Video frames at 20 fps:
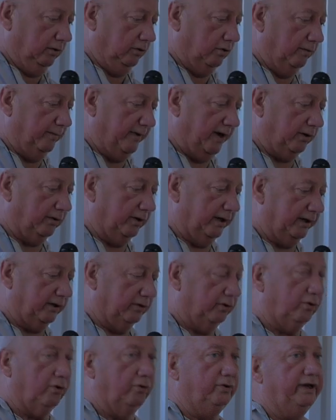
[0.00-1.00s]
Comment on les
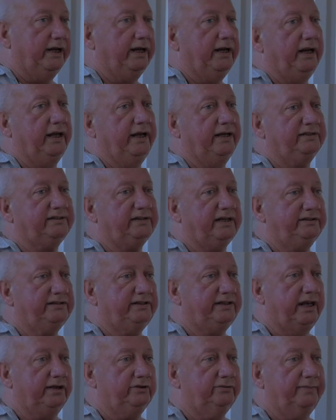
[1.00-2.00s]
reconnaît
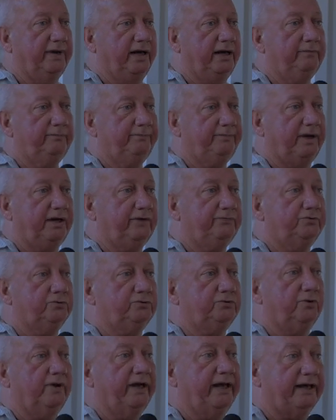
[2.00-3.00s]
Essentiellement par
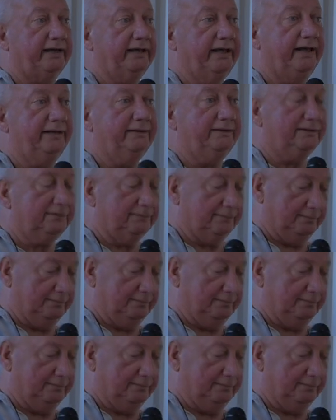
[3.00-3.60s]
photo aérienne.